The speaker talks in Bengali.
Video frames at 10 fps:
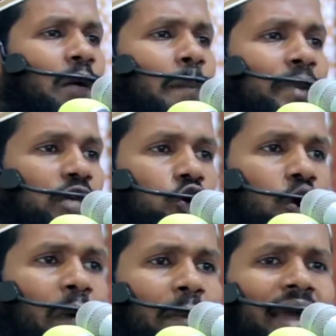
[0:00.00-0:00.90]
স্বভাব
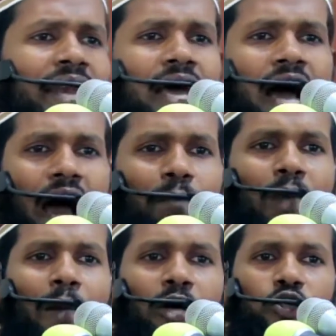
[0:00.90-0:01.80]
নিজেও পাবেন
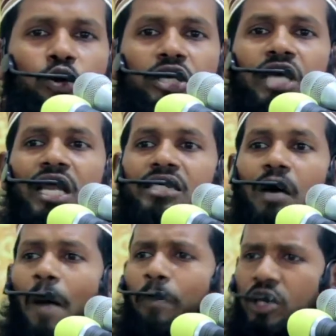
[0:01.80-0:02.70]
আব্বা আমার জন্য ইসালে
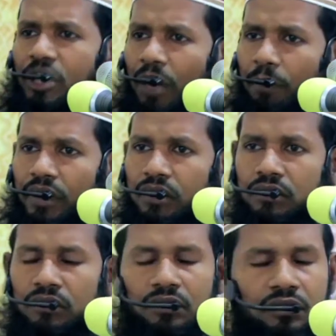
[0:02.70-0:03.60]
স্বভাব করতে পারবেন
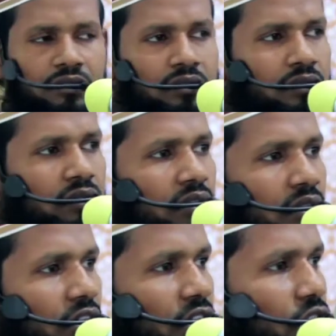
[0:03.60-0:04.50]

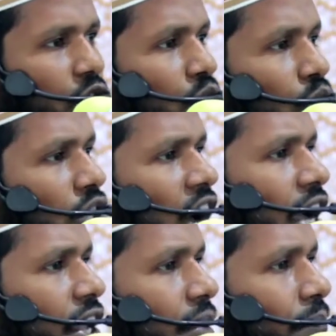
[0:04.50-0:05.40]
কিন্তু
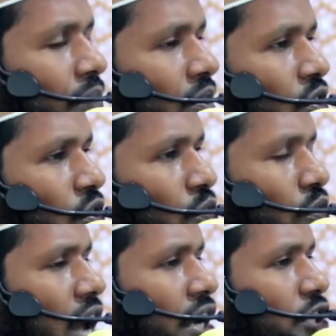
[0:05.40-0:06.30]
কোথায়
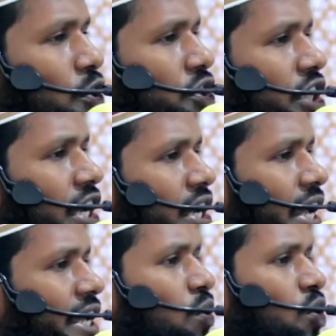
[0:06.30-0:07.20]
কোরআন নিজেও শেখার
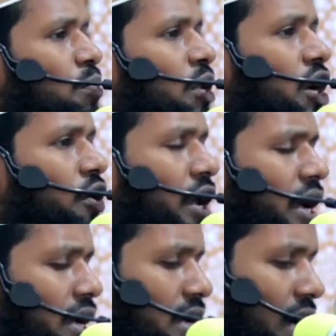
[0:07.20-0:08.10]
নাই কেউ কেউ মনে করে
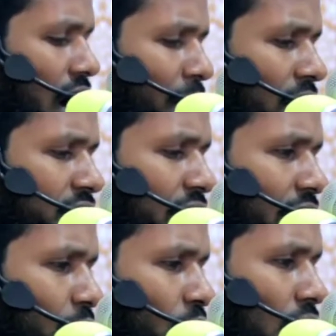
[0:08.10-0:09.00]
আমার
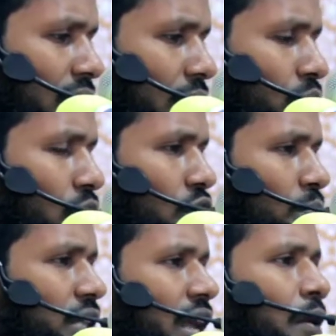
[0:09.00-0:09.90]
ছেলের কোরআনটা
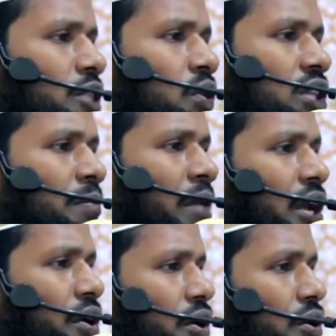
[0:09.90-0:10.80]
কোনোরকম তেলাওয়াত করতে
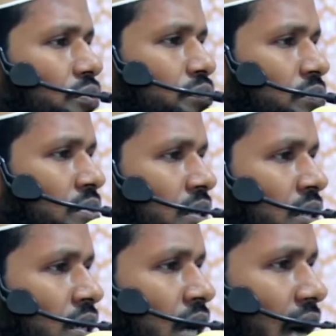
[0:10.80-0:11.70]
পারলেই হইল
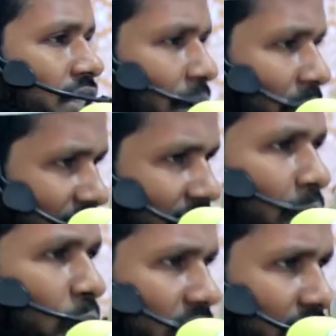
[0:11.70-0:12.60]
আজকে
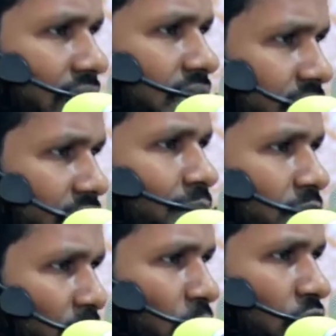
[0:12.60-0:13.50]
মেডিকেলের পরীক্ষা গেছে সিএমসির